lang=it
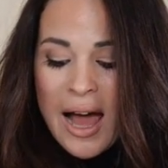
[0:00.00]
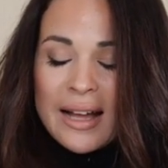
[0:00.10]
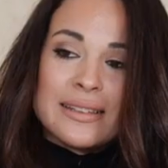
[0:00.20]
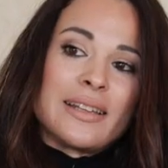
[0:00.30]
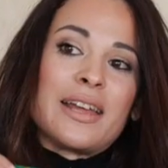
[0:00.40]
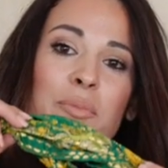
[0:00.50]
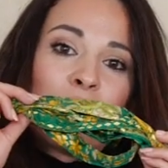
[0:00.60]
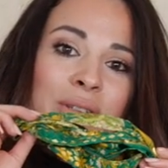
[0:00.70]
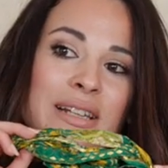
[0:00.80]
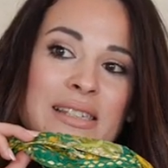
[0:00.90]
Andremo
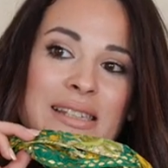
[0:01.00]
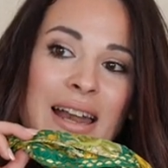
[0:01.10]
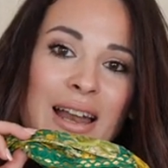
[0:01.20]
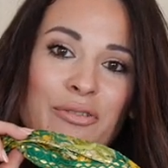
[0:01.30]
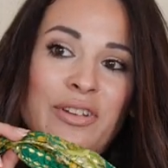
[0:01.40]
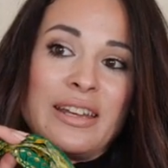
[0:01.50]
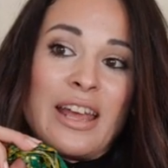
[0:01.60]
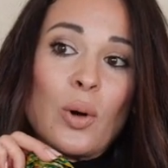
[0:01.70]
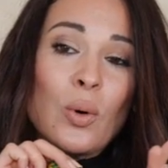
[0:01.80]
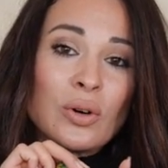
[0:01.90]
a utilizzare alla
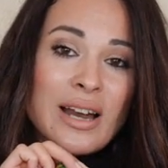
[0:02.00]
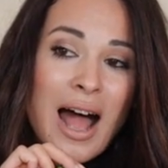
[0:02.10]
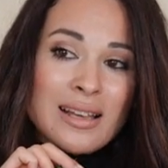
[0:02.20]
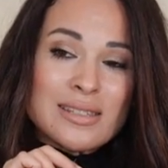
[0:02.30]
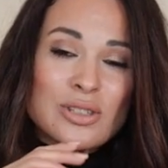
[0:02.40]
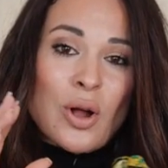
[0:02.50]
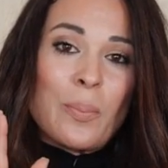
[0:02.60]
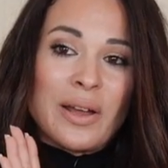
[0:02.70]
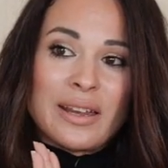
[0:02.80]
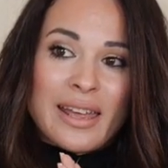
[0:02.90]
fine un
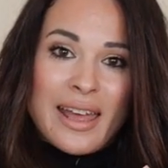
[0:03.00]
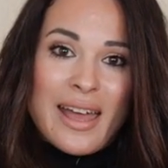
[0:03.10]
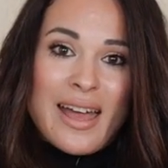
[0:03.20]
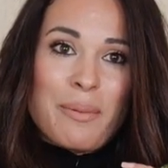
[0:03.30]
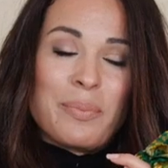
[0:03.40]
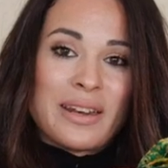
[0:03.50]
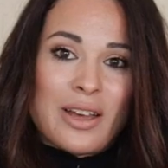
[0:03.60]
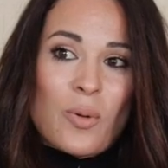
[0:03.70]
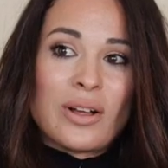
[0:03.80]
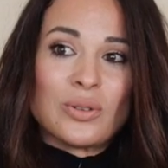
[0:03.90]
nastro perché,
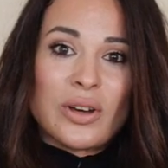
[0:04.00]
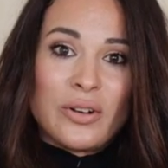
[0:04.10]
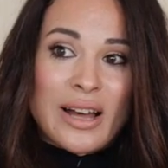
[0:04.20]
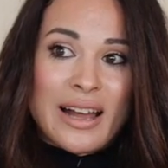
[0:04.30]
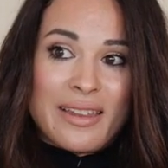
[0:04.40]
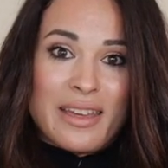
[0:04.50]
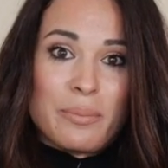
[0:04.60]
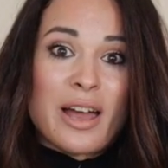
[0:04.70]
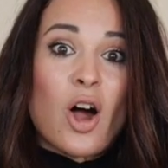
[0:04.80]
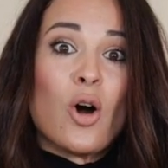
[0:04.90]
perché quando ero in
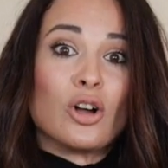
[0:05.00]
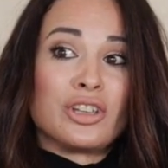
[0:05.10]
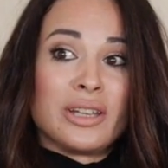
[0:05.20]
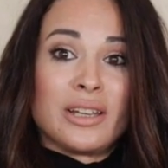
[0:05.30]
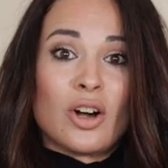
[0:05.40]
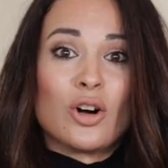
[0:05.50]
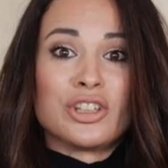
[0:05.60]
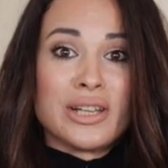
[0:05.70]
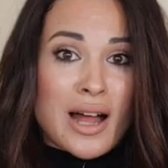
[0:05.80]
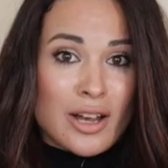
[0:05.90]
accademia ogni,
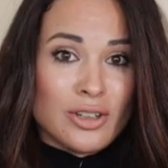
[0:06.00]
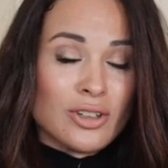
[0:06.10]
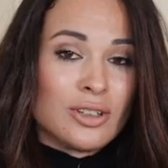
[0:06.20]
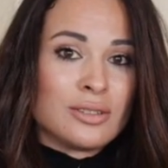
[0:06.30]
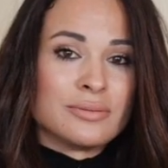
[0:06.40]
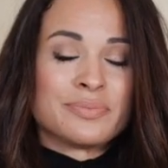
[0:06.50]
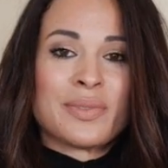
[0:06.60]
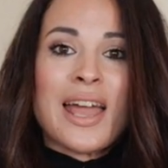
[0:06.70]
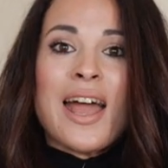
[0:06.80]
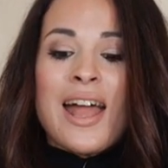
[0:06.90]
ogni anno
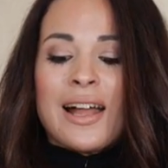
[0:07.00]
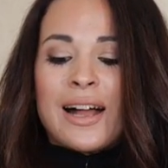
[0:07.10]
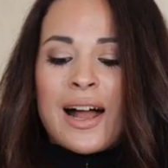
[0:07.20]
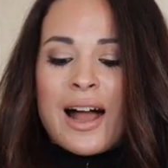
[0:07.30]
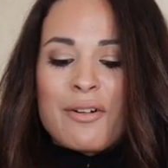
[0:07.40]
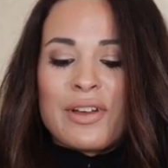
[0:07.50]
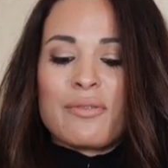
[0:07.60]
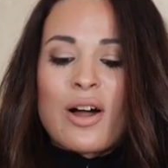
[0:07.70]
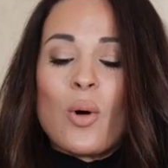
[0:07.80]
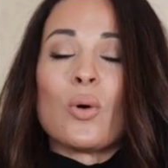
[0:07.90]

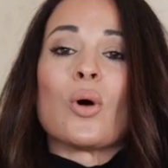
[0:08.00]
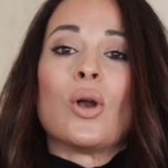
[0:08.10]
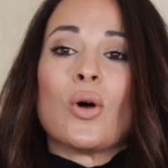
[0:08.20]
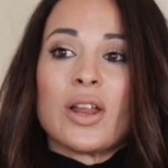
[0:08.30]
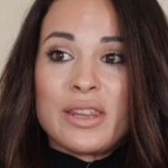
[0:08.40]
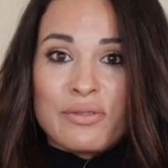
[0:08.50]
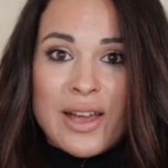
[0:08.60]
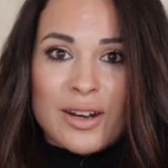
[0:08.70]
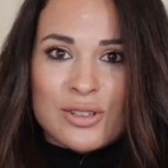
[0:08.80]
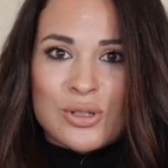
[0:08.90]
aveva un colore
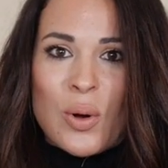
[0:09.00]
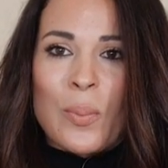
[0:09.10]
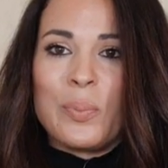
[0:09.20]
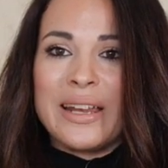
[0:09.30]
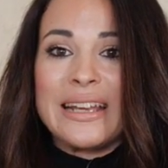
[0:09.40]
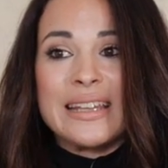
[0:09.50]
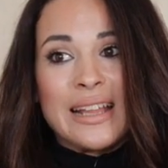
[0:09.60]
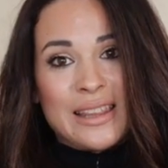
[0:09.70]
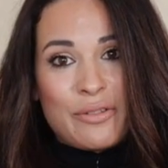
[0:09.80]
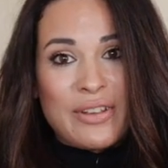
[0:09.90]
diverso per
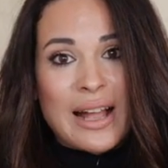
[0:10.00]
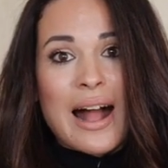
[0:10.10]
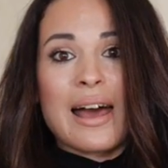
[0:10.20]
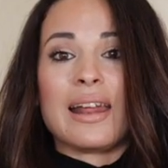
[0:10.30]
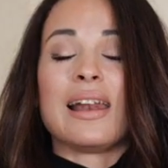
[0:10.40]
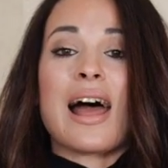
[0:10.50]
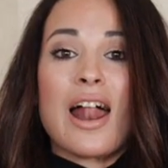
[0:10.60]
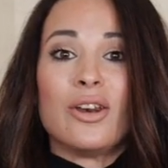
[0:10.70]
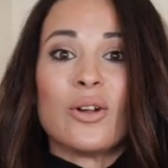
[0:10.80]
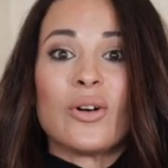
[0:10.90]
identificare
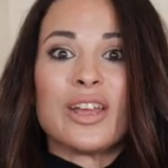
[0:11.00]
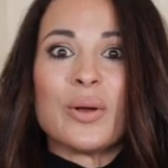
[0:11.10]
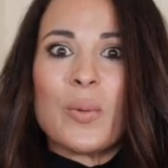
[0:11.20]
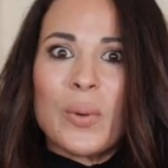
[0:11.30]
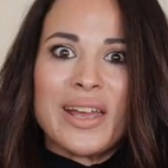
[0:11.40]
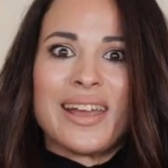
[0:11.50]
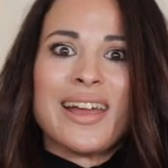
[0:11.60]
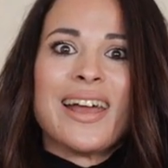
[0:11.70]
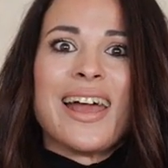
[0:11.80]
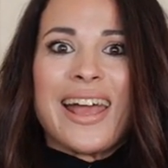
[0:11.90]
l'anno in
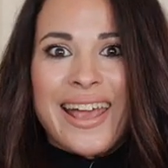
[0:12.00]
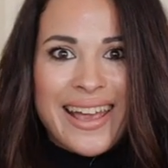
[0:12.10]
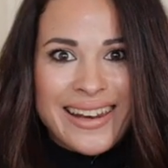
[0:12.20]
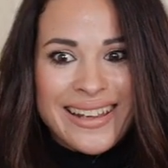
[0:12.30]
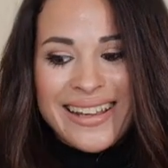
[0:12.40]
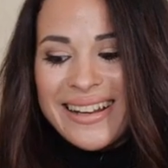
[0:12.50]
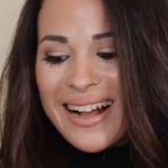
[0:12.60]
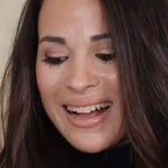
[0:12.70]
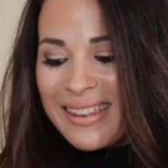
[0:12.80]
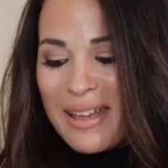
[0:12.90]
cui eri in
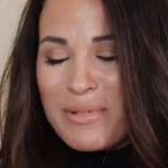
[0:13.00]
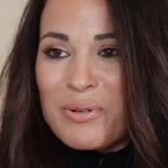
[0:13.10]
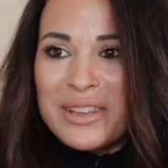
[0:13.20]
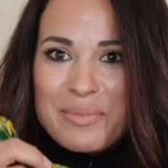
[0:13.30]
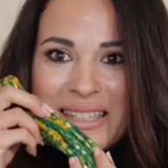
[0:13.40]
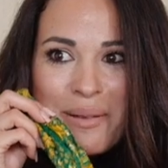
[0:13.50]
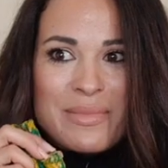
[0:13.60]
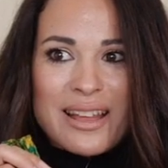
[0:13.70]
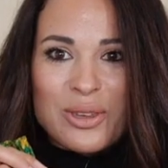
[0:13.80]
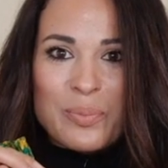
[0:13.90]
accademia. Quindi mi è
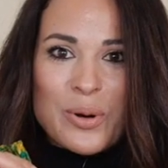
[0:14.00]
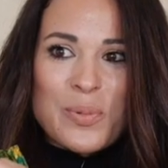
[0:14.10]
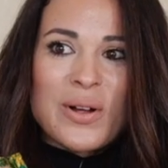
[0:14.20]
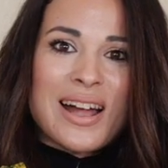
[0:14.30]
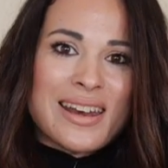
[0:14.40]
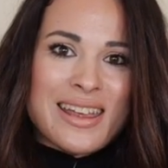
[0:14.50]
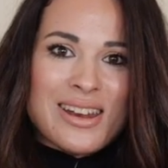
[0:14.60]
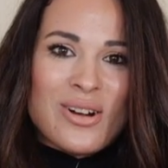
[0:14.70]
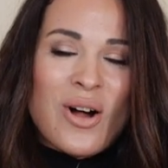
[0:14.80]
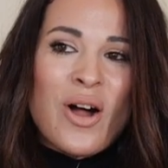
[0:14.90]
sembrato proprio
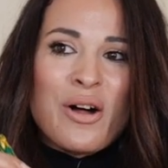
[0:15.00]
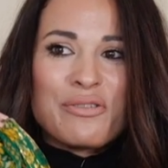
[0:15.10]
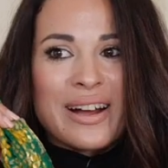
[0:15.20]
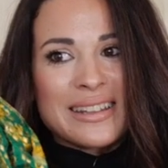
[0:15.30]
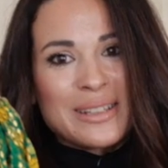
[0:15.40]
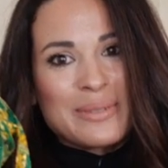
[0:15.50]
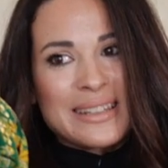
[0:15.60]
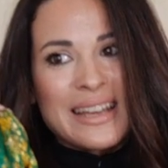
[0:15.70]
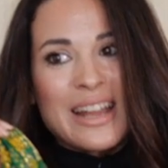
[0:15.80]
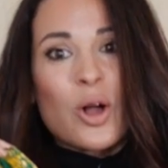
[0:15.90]
carino farti
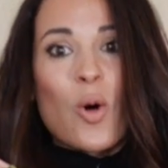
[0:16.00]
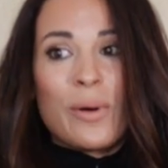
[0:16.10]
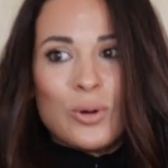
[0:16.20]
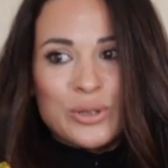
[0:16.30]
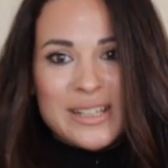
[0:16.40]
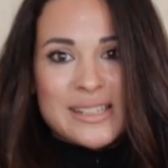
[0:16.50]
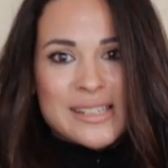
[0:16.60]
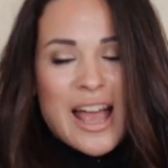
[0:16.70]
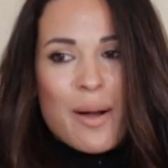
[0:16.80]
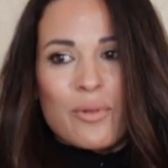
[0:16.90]
vedere come lo
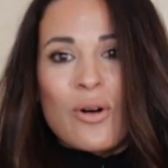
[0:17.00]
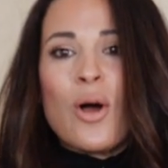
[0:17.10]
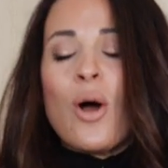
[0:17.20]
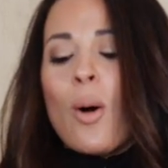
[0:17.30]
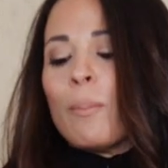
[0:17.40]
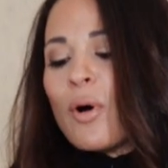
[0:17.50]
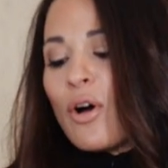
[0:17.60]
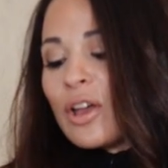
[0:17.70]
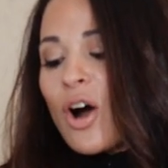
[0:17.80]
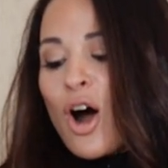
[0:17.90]
utilizziamo.
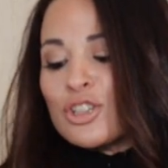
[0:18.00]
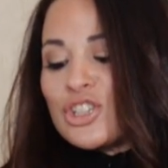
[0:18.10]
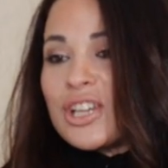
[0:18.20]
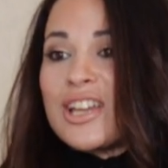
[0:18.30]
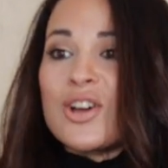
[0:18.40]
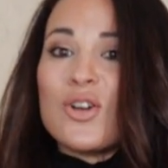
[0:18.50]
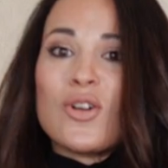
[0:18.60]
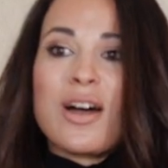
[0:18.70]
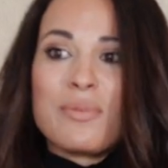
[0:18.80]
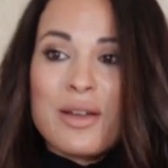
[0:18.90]
Poi oggi io
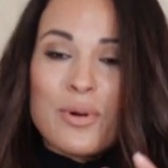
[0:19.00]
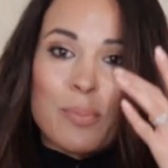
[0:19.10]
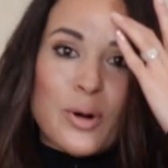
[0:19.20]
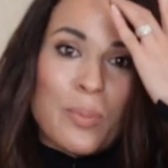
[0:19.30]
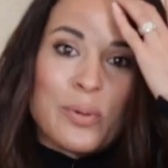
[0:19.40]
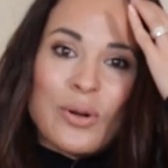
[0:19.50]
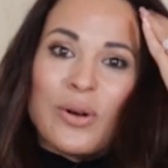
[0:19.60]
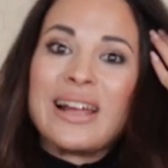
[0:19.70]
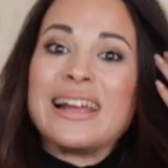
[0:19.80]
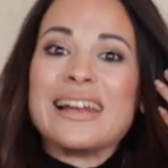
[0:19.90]
non avevo
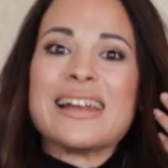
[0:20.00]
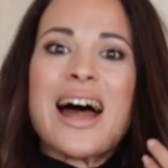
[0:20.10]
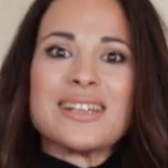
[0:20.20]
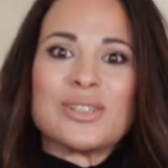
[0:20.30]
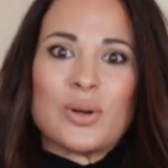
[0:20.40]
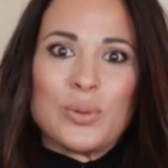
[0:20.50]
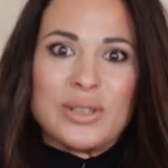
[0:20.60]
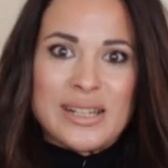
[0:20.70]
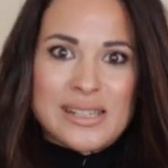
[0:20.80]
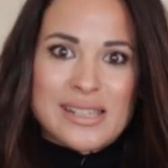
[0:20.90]
proprio il nastro che
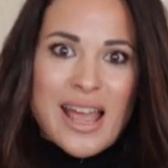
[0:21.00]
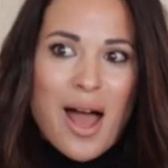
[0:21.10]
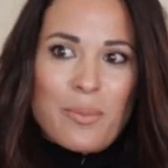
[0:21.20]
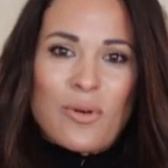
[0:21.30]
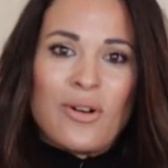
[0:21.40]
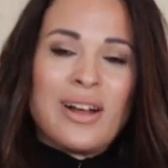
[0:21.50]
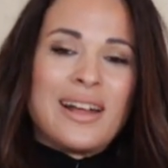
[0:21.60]
utilizziamo